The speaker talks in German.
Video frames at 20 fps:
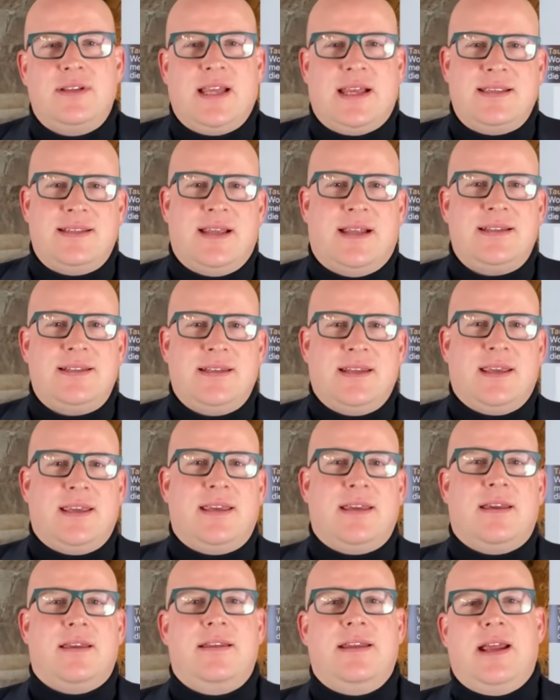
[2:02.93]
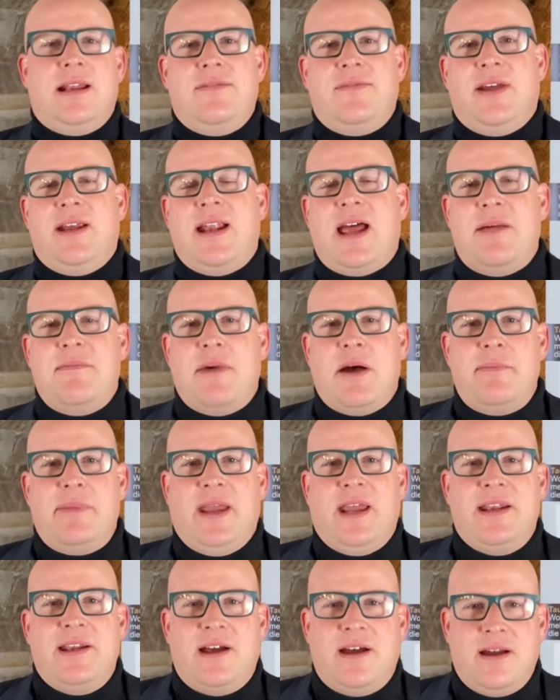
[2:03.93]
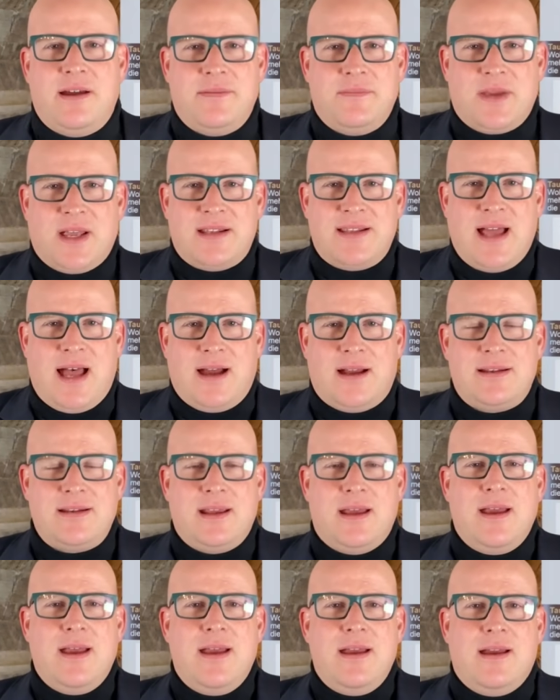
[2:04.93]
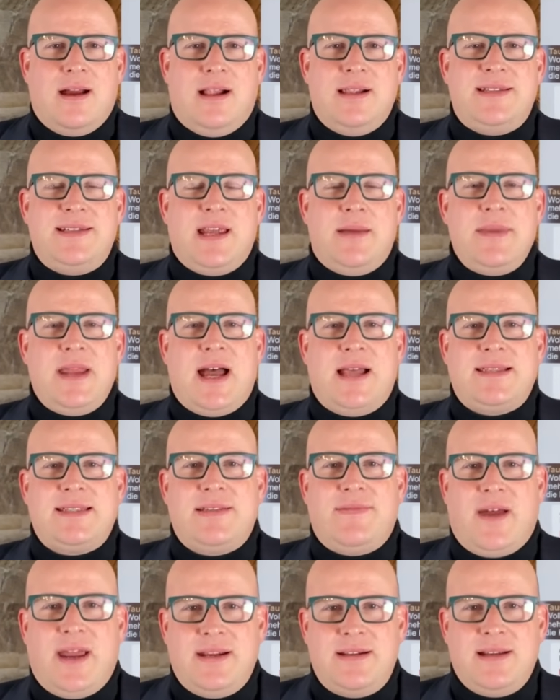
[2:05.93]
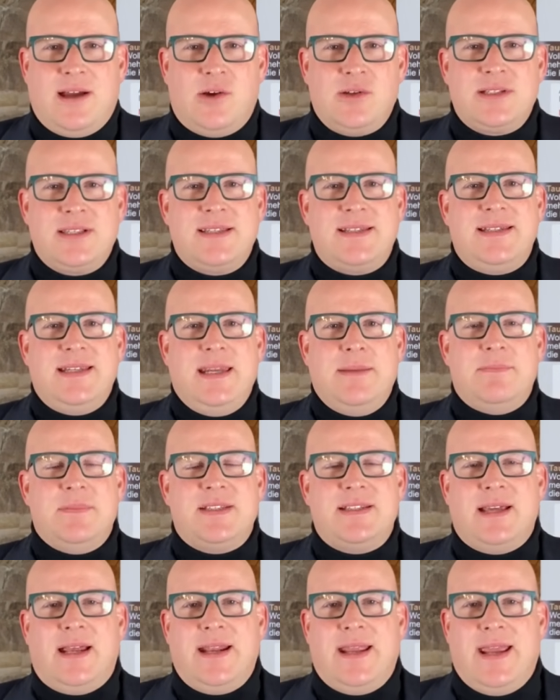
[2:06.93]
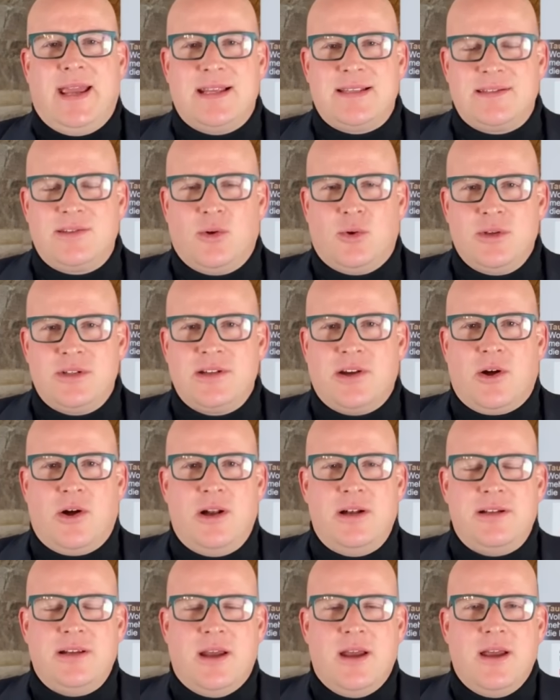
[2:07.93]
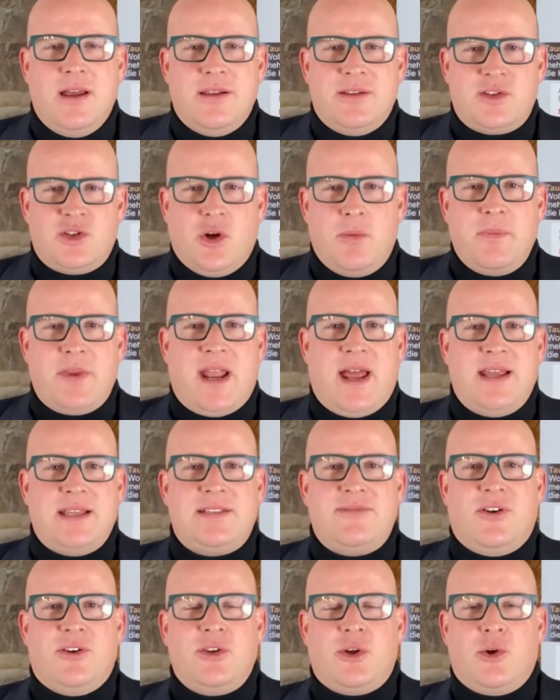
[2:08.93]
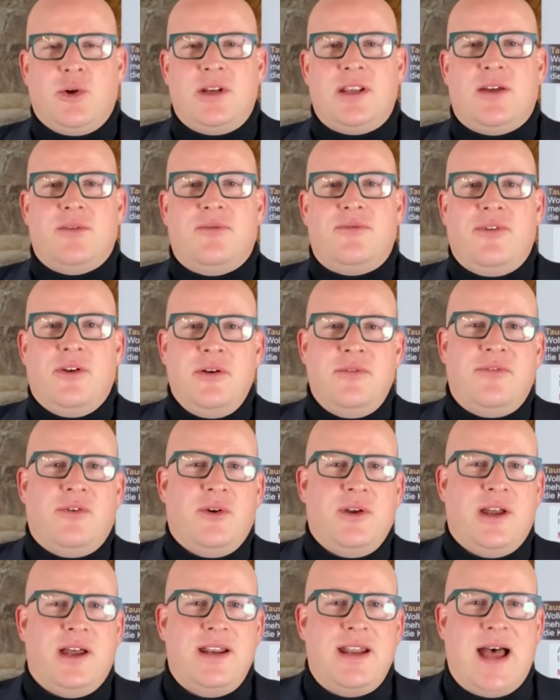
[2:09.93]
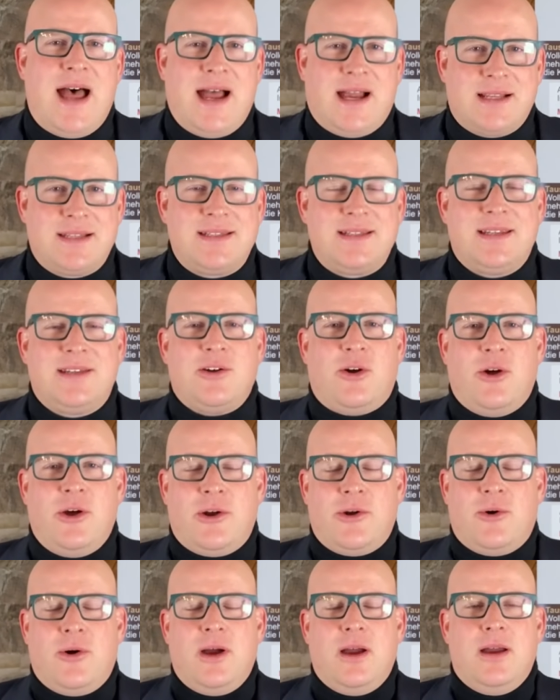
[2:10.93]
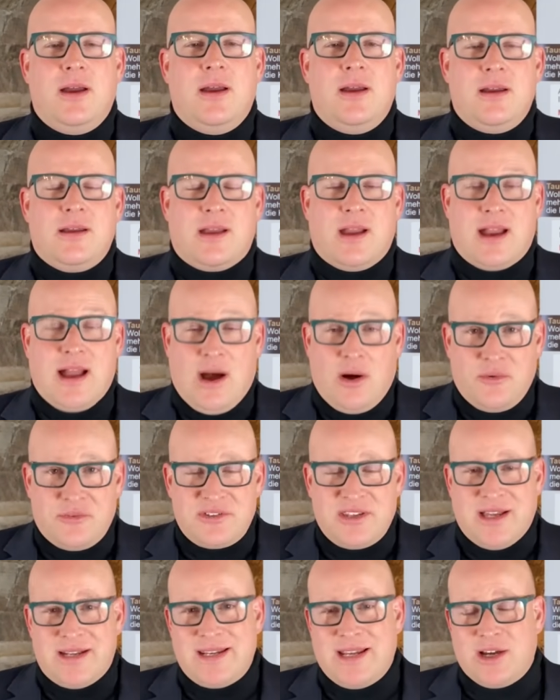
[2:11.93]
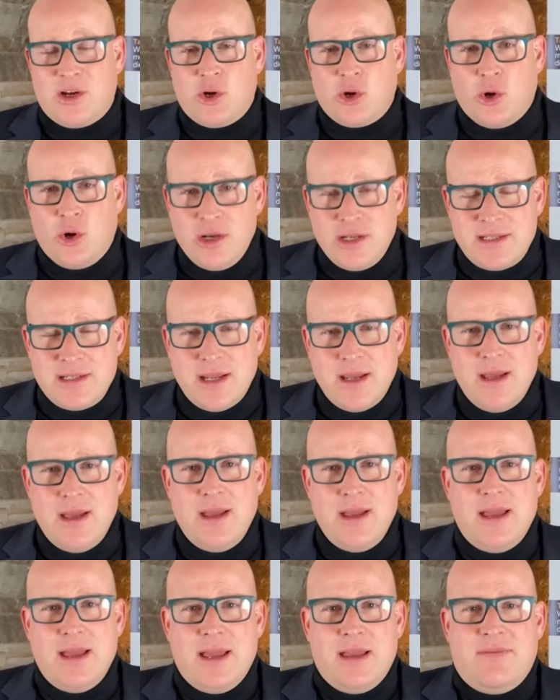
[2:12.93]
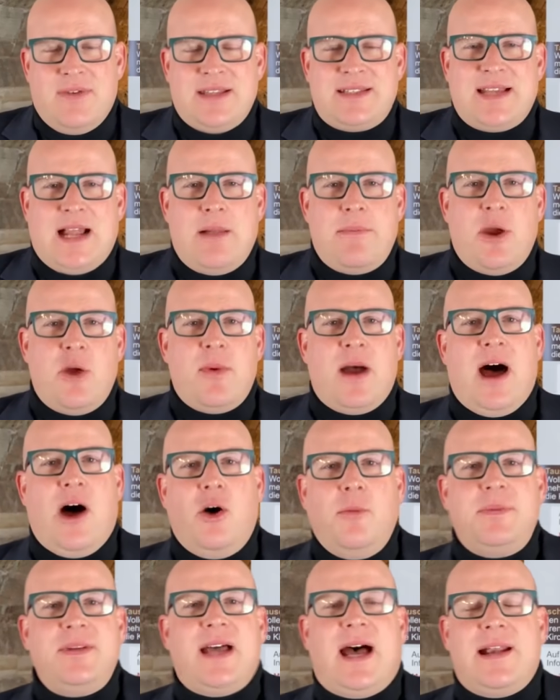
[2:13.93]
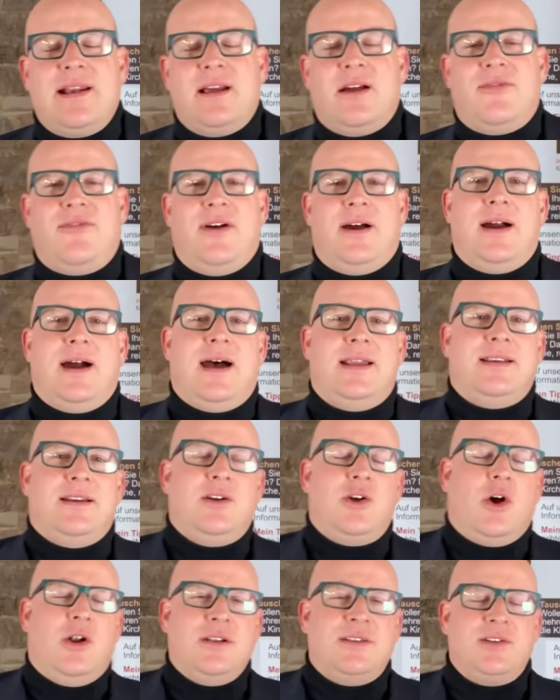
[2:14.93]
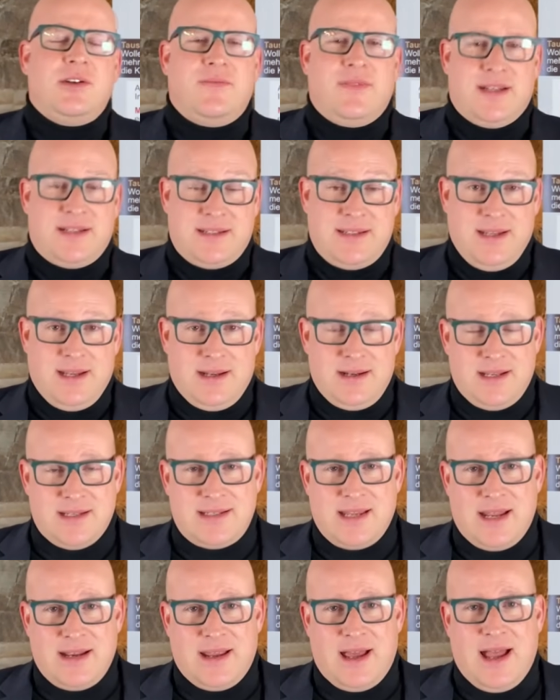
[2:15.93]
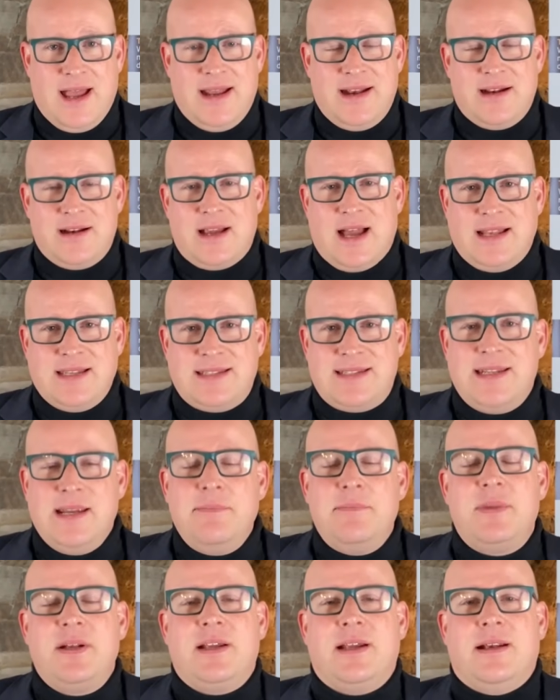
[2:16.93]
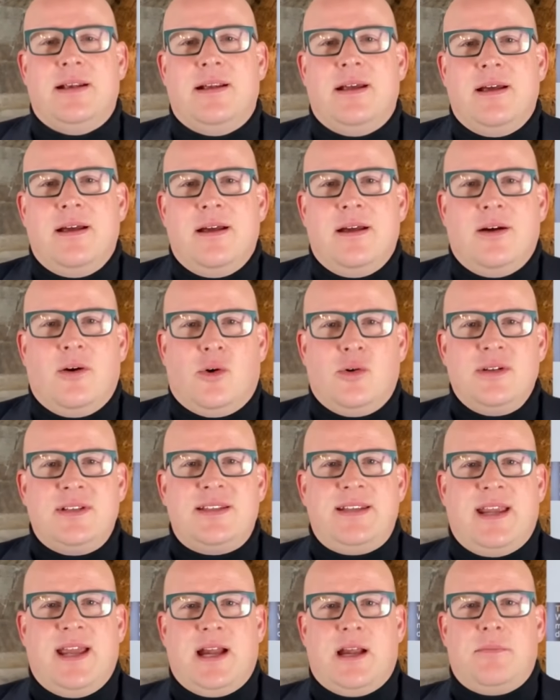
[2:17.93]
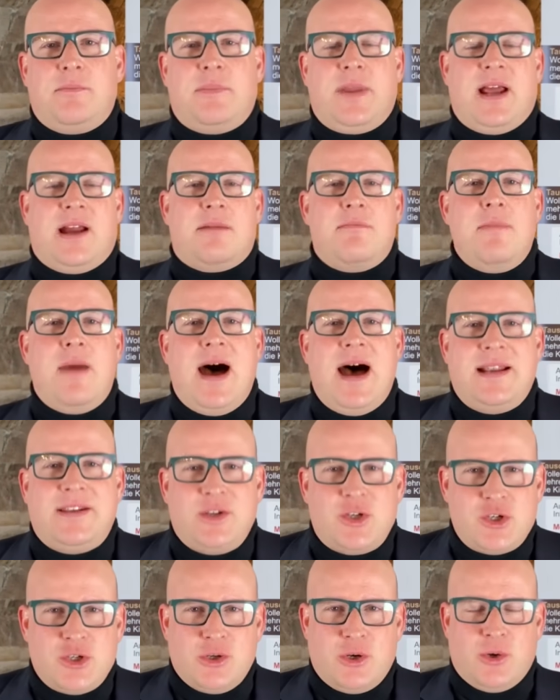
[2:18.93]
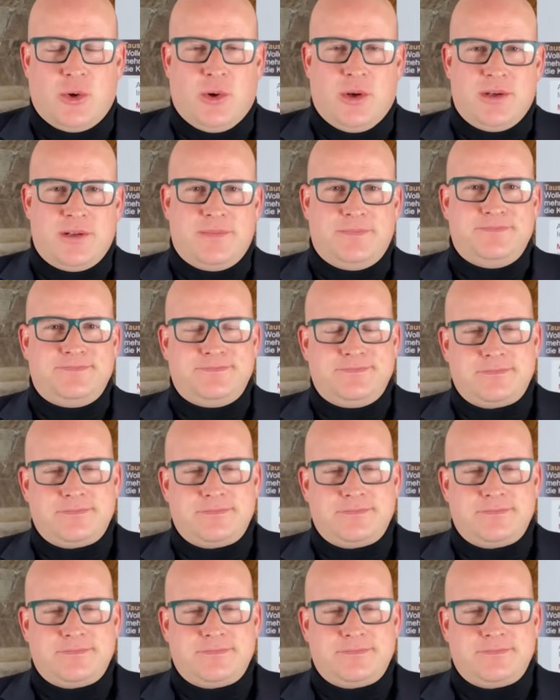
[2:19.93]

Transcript: das hat sich, nennen wir ihn einmal Peter, gedacht, als er im Jahr 2007 seine erste Unse Gold zum Preis von rund 580 Euro gekauft hat. Der Grund, weshalb er überhaupt angefangen hat, in Gold zu investieren, das hatte einen ganz simplen und sehr pragmatischen Grund.